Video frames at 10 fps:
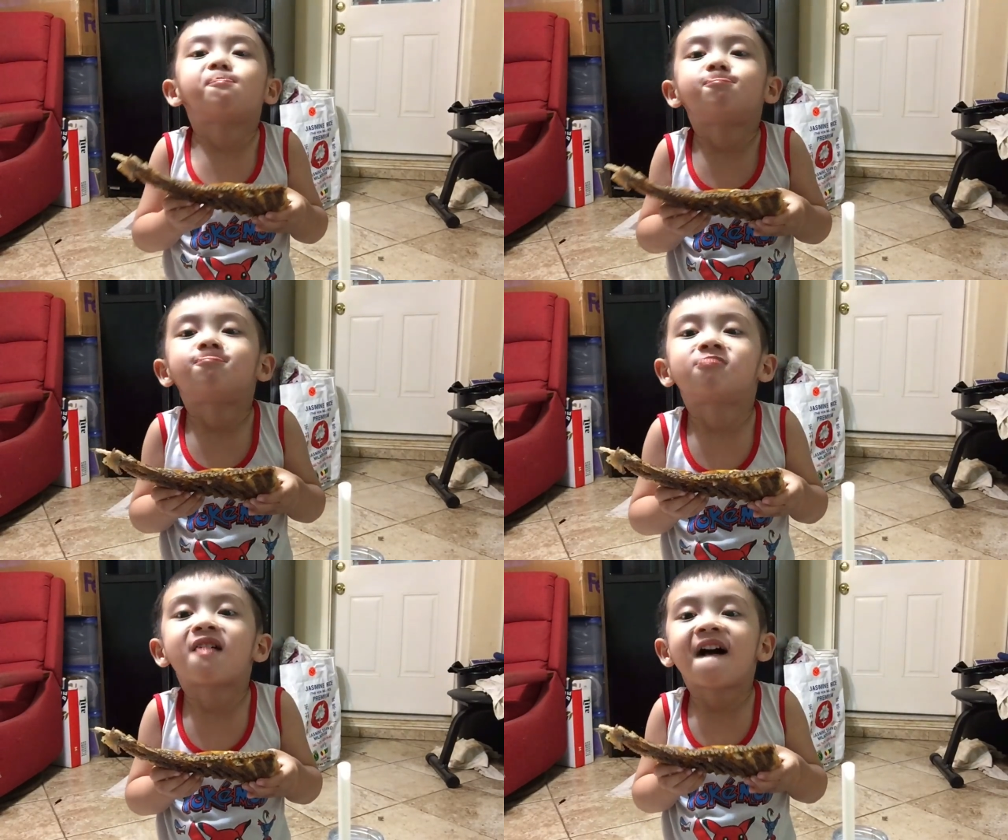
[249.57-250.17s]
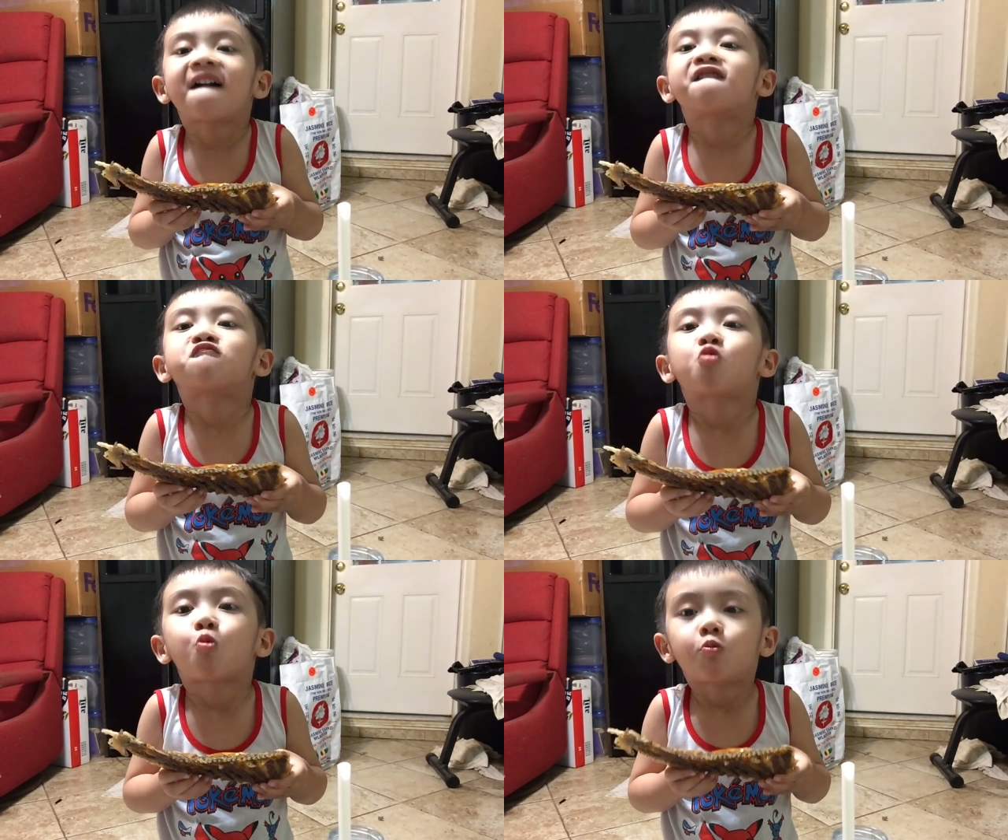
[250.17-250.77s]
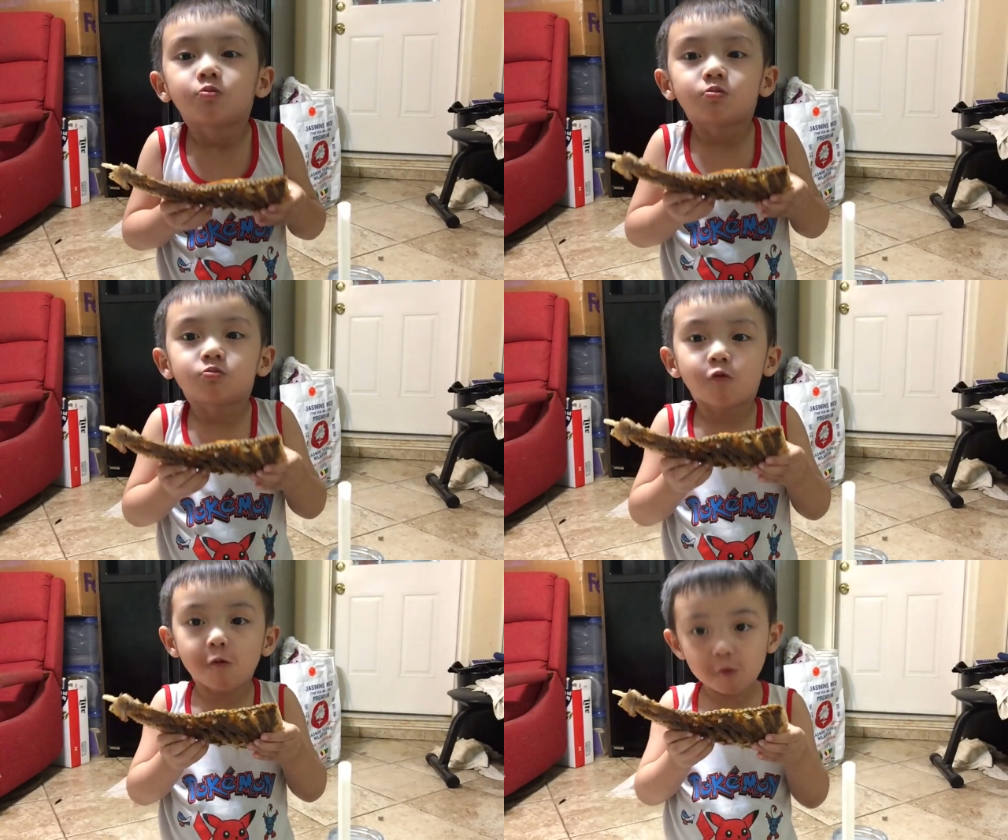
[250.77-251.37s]
lúc mà ở với
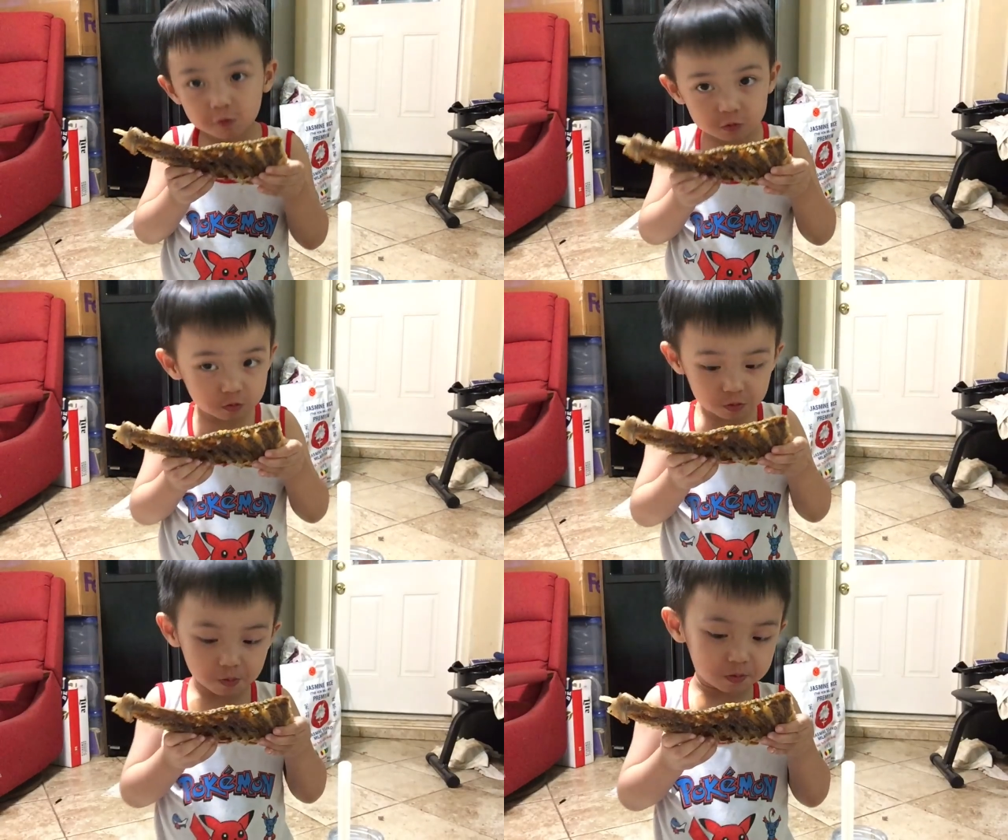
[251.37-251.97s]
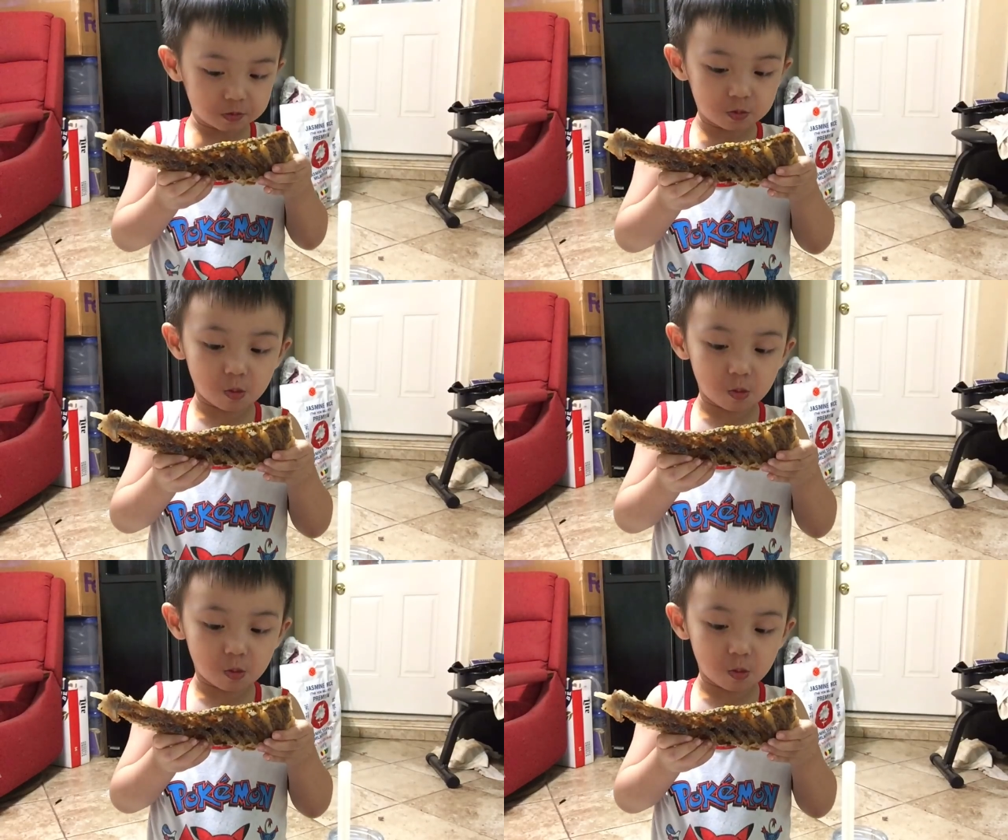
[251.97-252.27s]
mẹ, mẹ hay cho ăn á,